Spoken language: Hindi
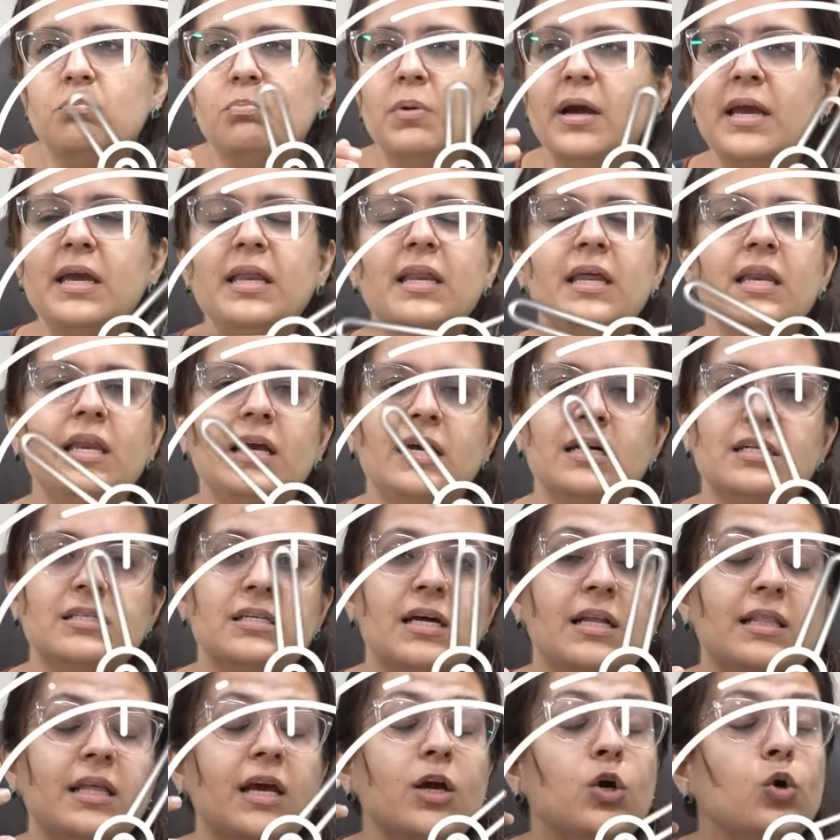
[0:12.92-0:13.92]
महीने निकल
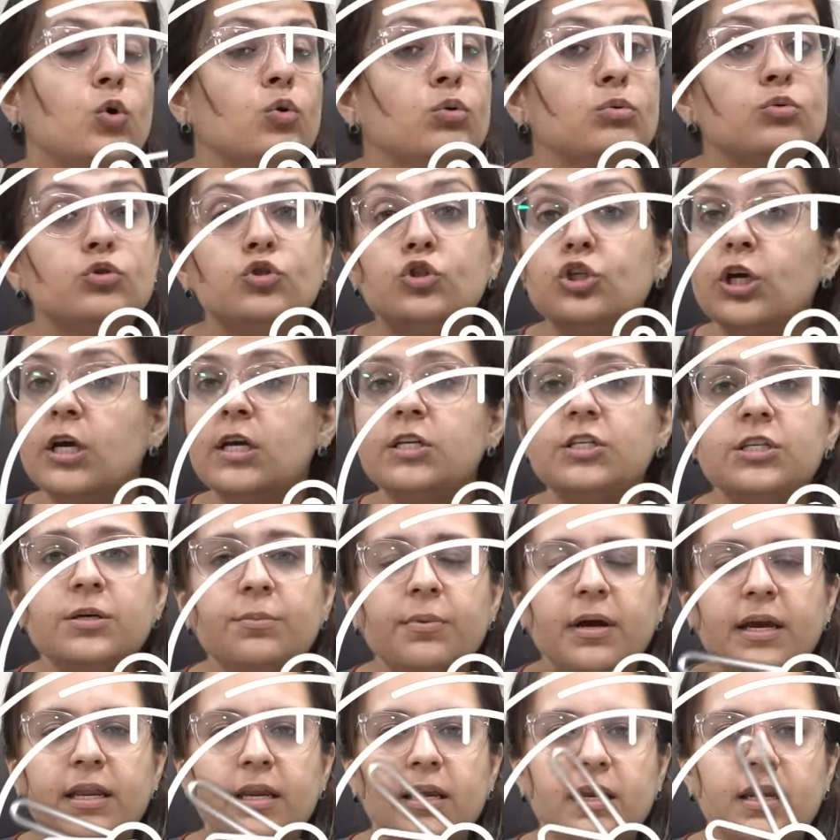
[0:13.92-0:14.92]
जाते हैं छः छः
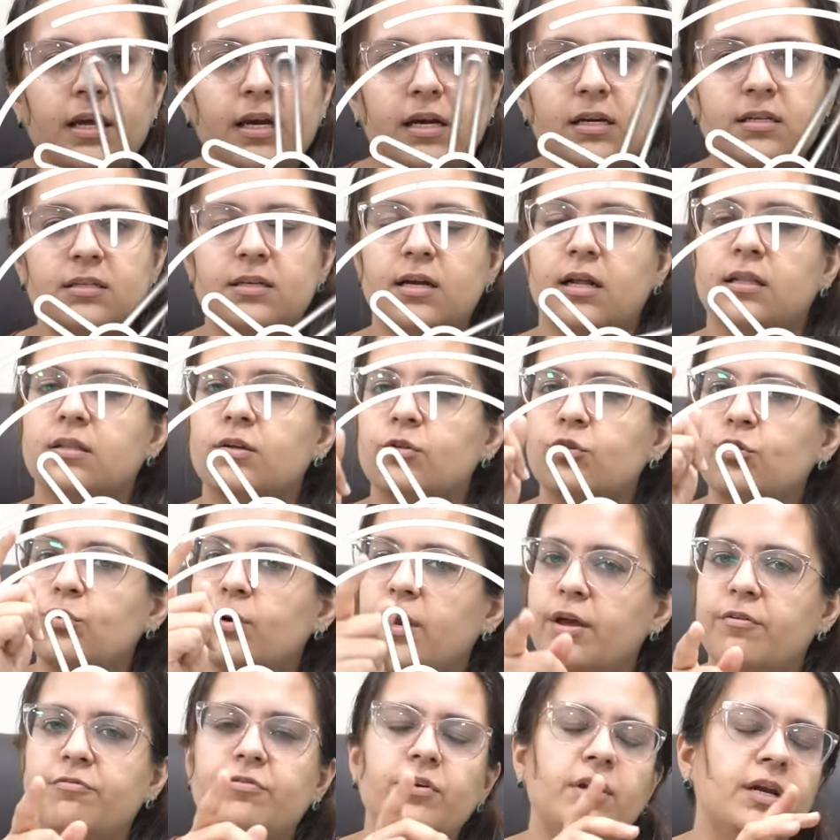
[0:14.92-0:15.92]
महीने निकल जाते हैं तो
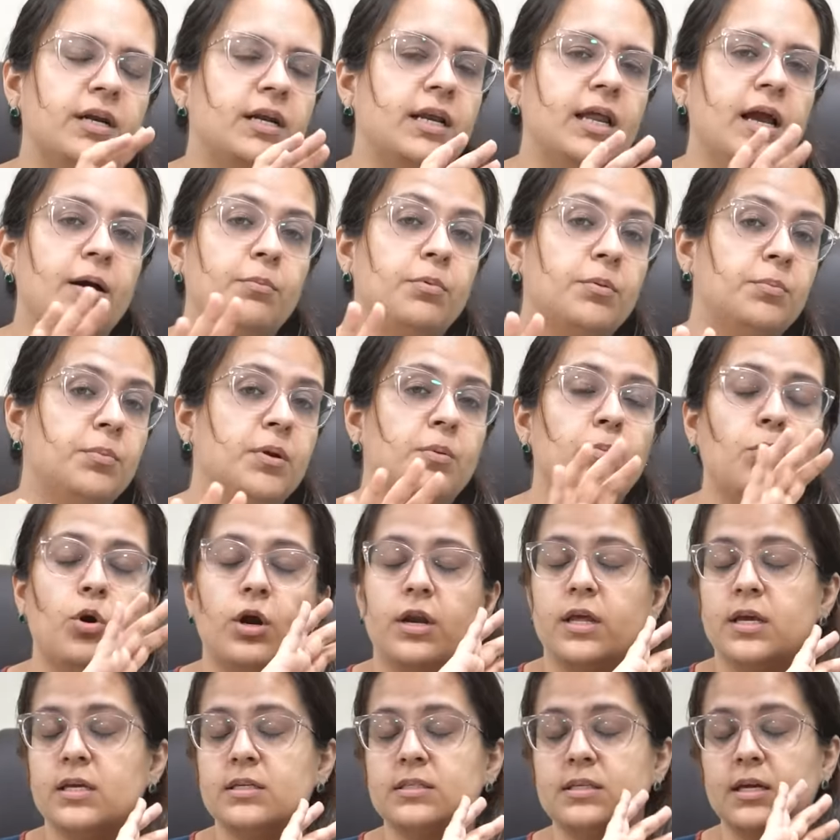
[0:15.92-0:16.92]
डेफिनेटली आप अपने
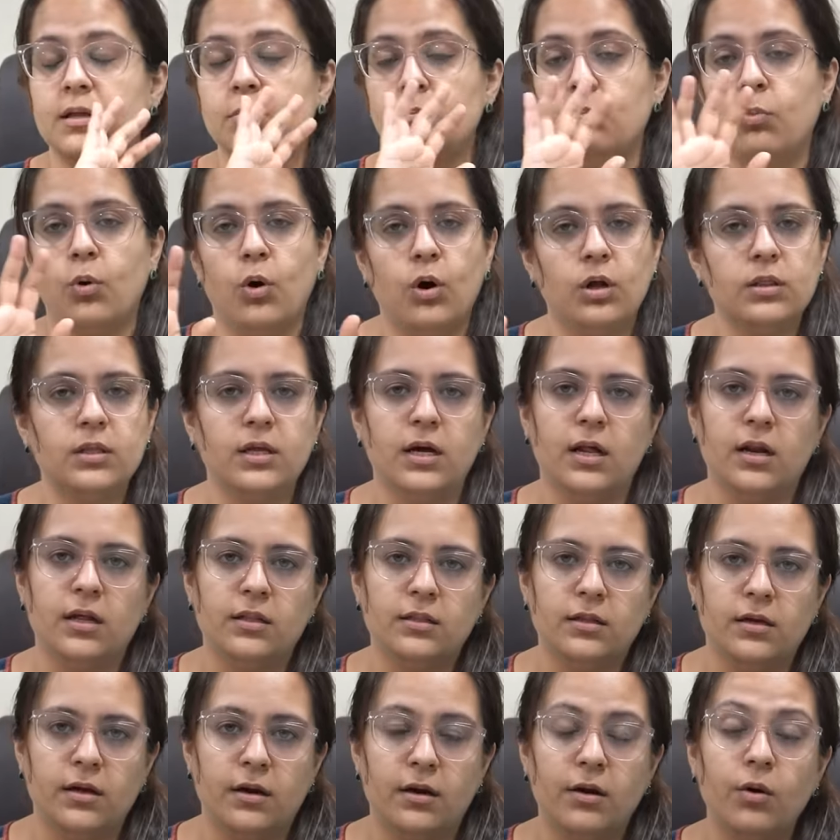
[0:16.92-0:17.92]
बॉडी के साथ बहुत
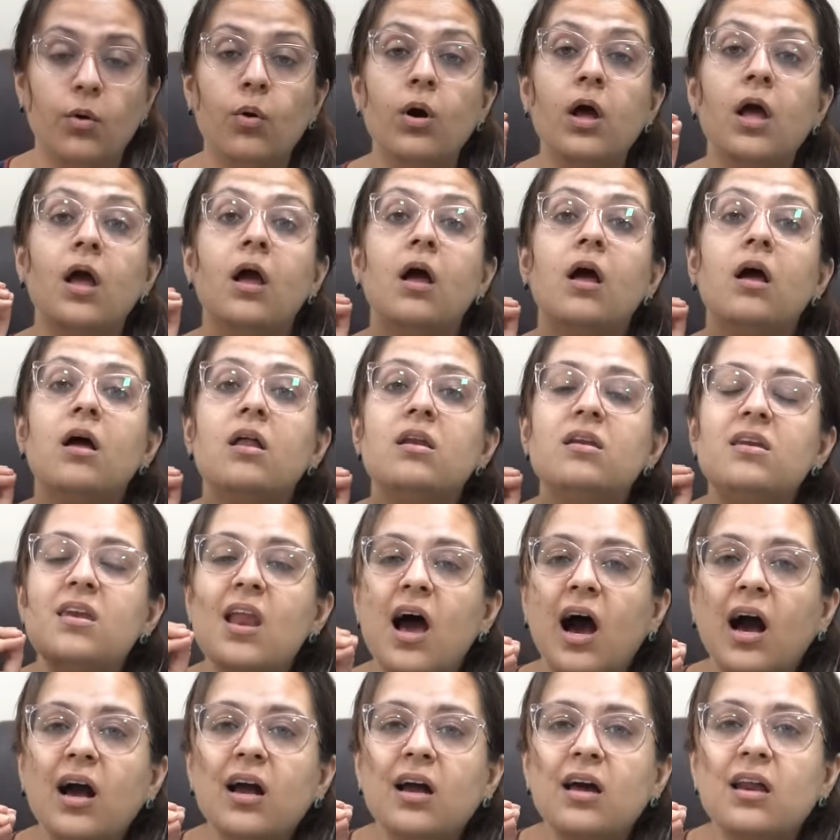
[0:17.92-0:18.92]
गलत कर रहे हो
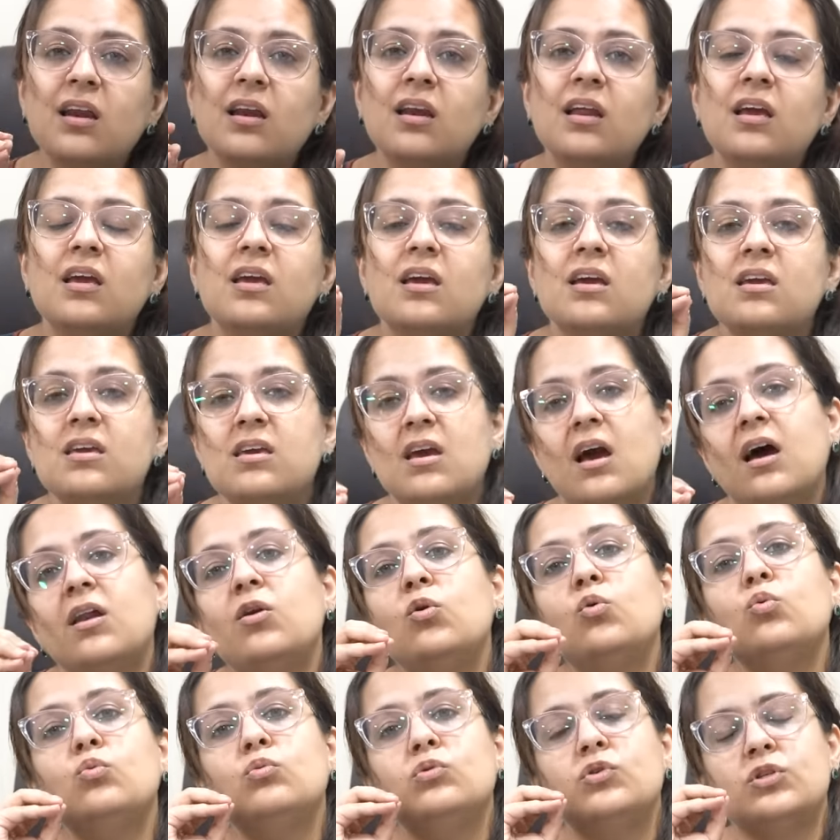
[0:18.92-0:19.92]
ना करने के क्या
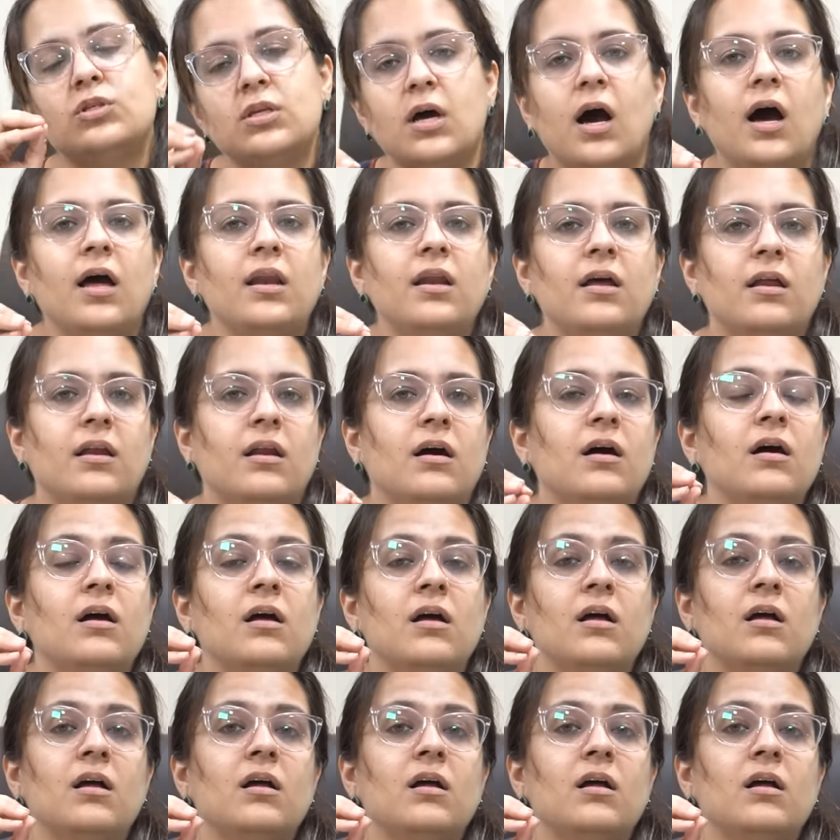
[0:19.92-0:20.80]
नुकसान है ना